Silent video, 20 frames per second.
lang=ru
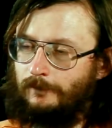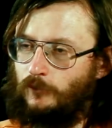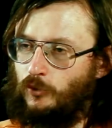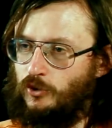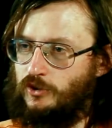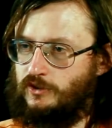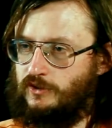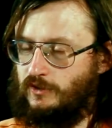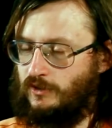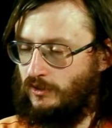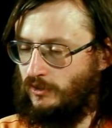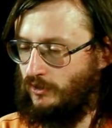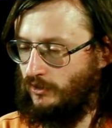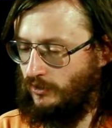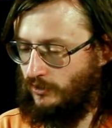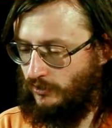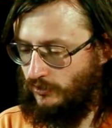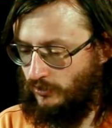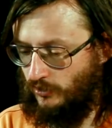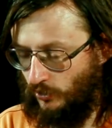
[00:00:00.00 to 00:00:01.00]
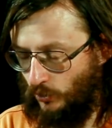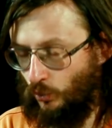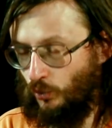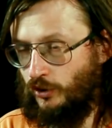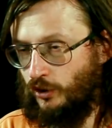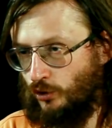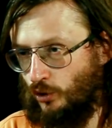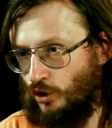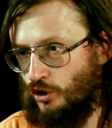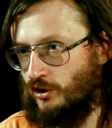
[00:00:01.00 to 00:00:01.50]
То есть э, до
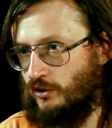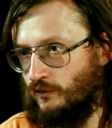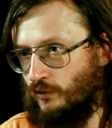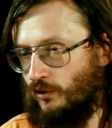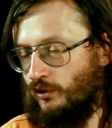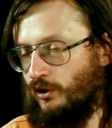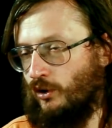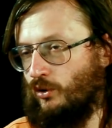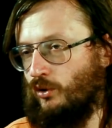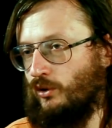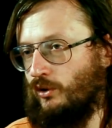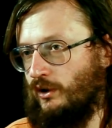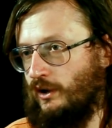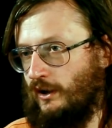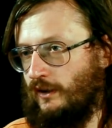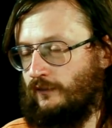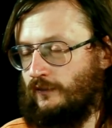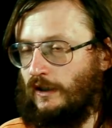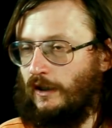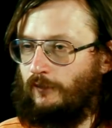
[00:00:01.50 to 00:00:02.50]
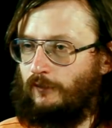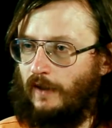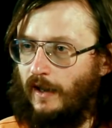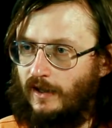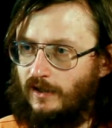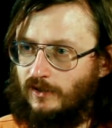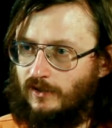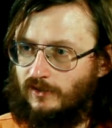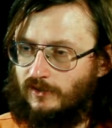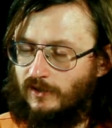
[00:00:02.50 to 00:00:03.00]
науки тоже свое доходит, да, и в
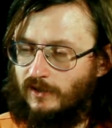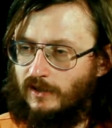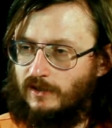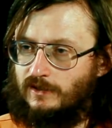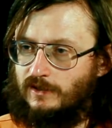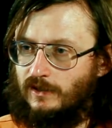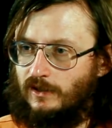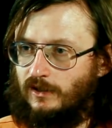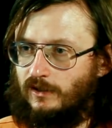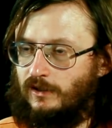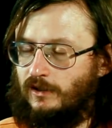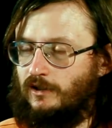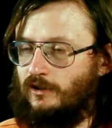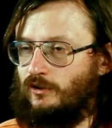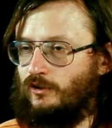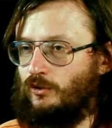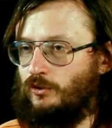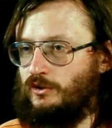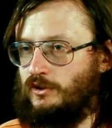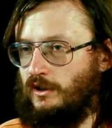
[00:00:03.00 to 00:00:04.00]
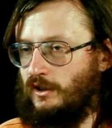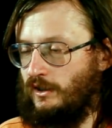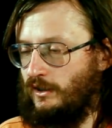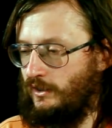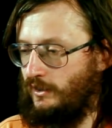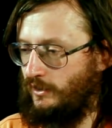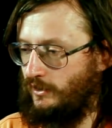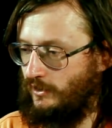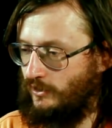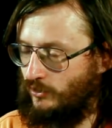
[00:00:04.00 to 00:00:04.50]
торфяниках находили таких
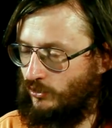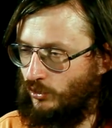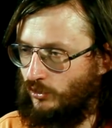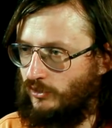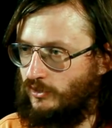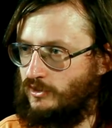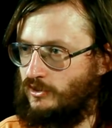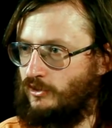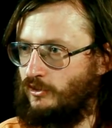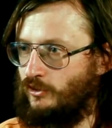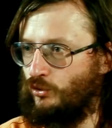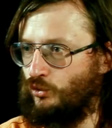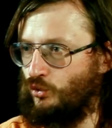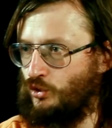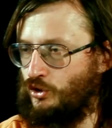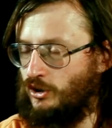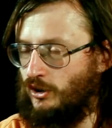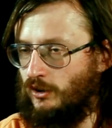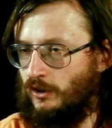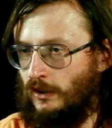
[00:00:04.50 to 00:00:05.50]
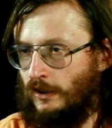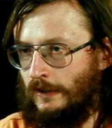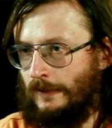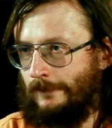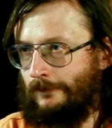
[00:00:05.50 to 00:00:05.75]
людей, и кто-то из изучен,